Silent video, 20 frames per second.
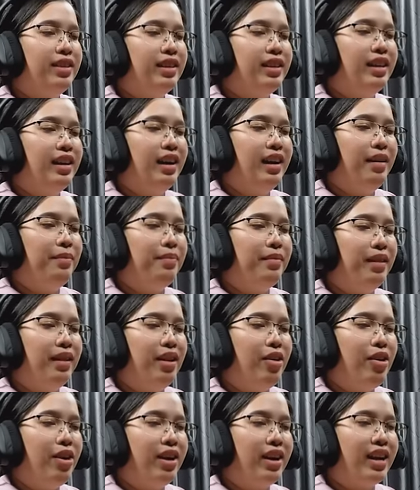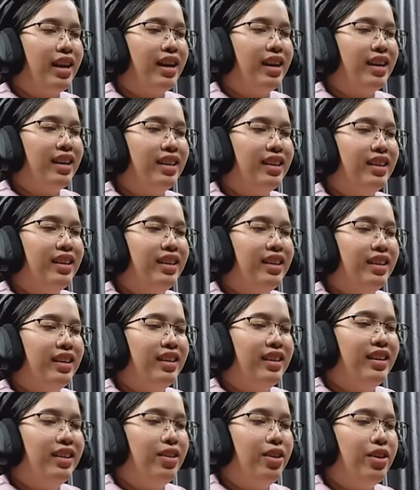ปึ๊บหลอดเนี่ย
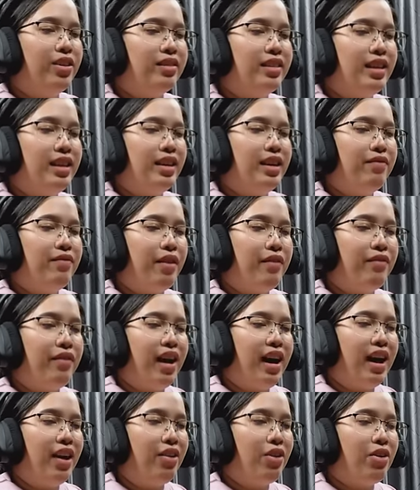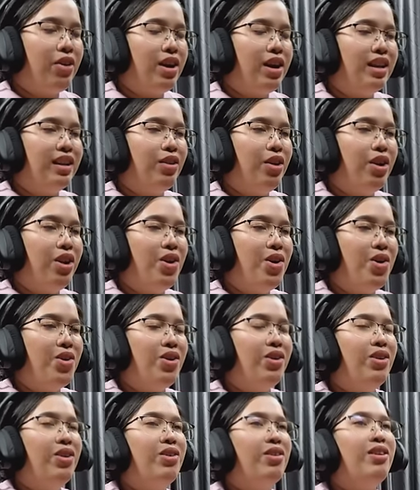หลอดสีฟ้าๆค่